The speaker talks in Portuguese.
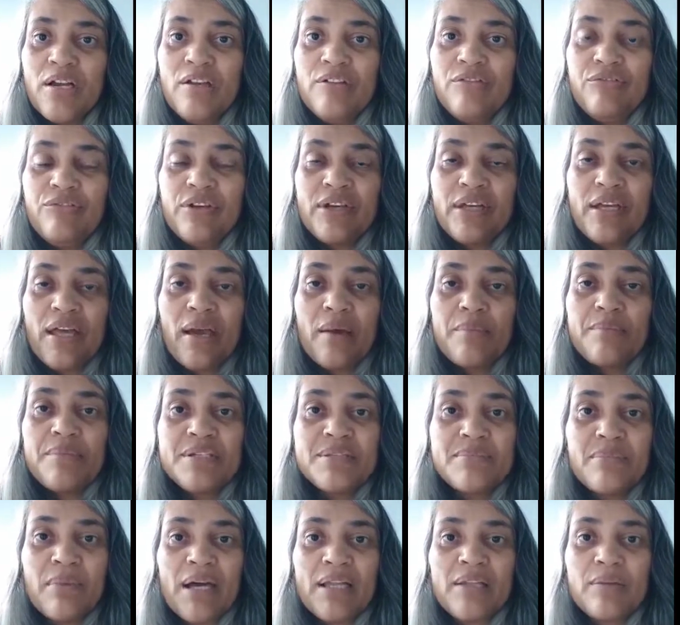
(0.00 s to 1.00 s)
fiquei
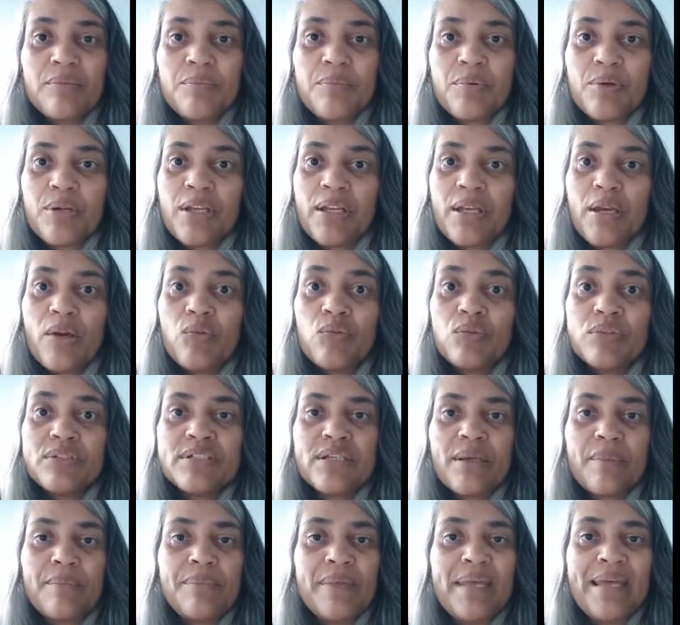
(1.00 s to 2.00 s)
abismada, porque eu não
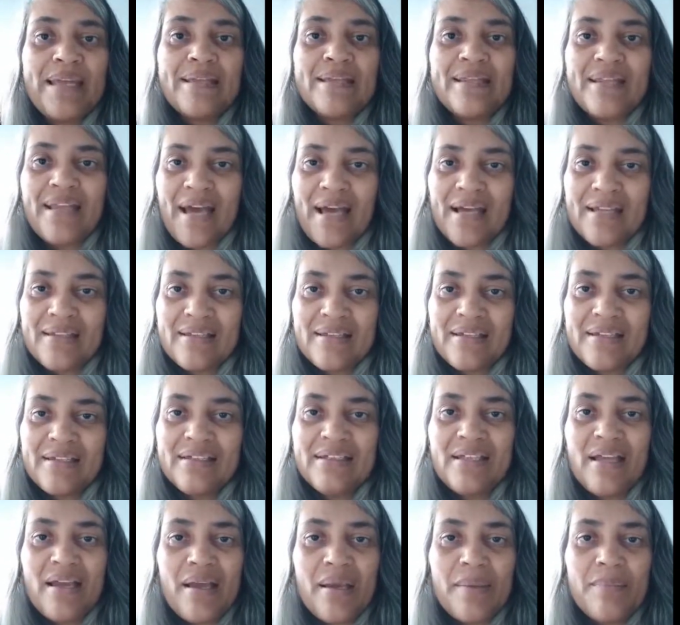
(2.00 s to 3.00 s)
sabia nada e
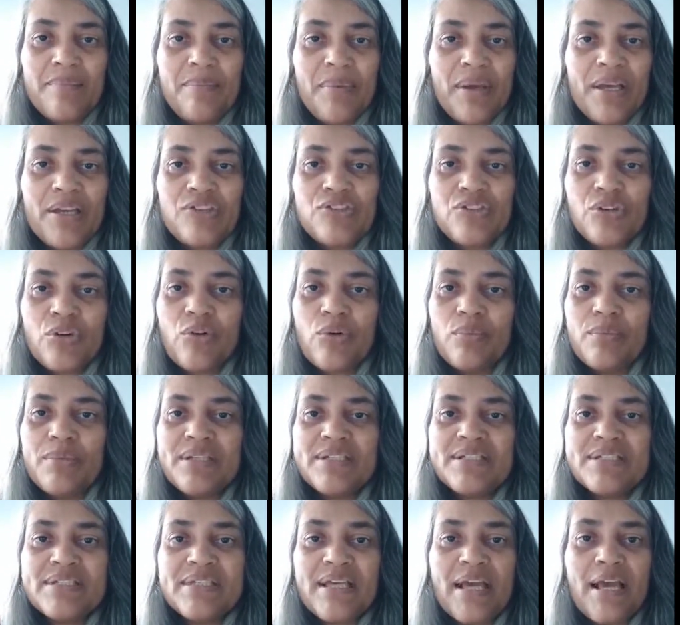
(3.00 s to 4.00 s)
de repente eu
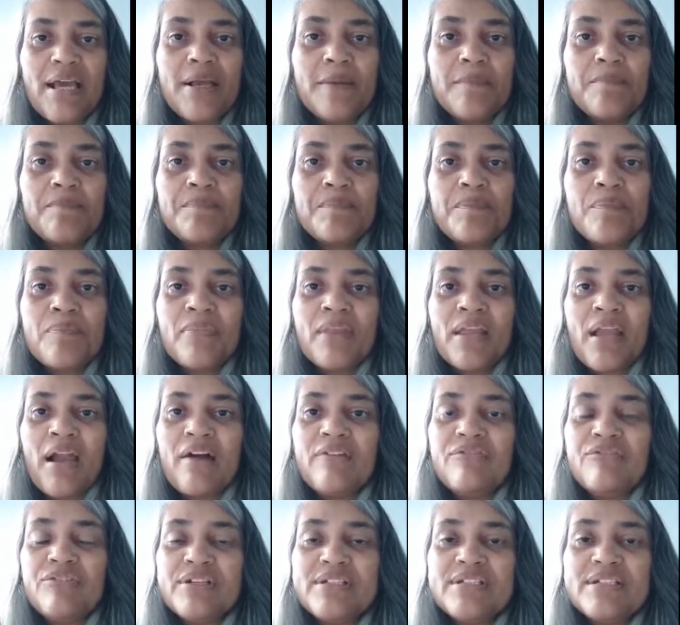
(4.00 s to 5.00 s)
comecei
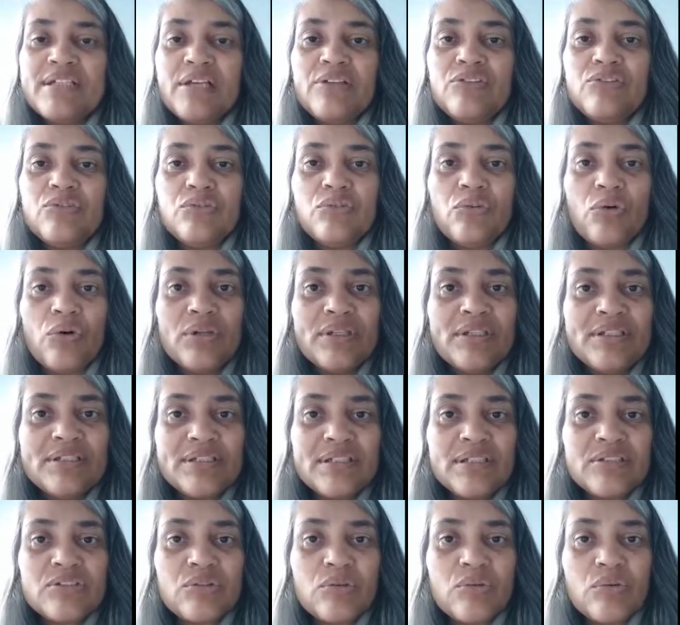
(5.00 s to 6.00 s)
a fazer
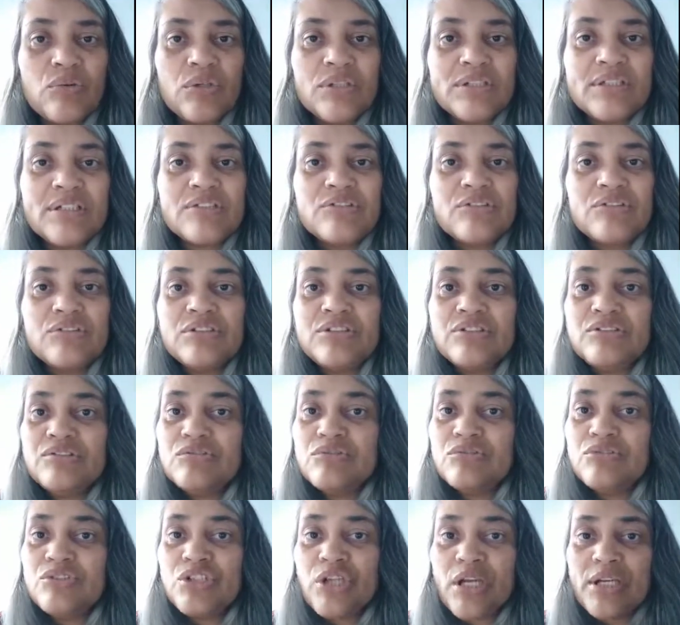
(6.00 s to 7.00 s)
todas as coisas
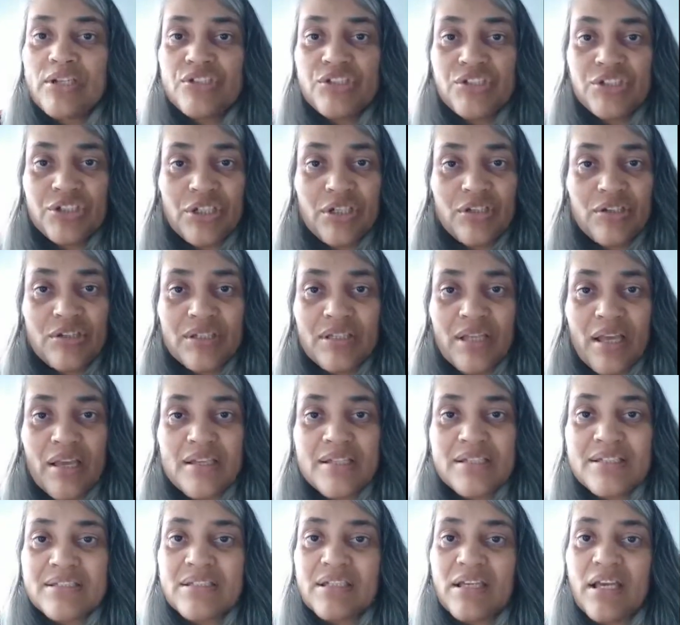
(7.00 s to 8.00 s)
do jeitinho que tem
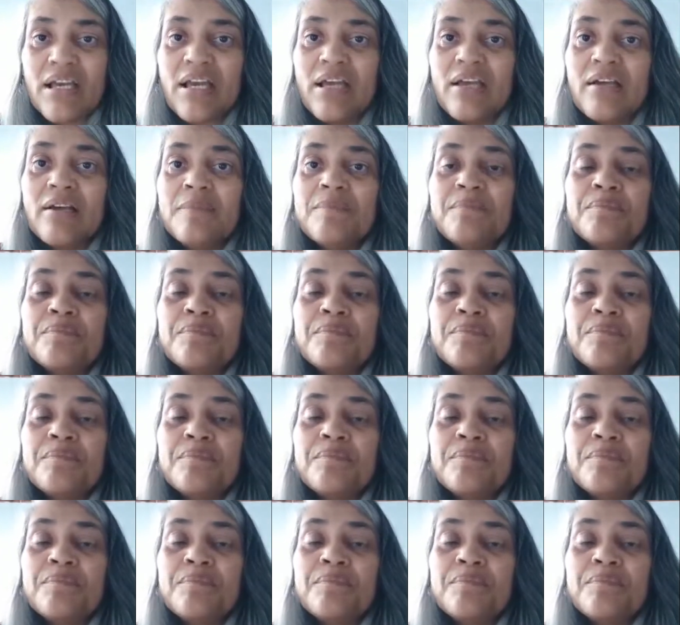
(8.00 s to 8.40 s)
que ser,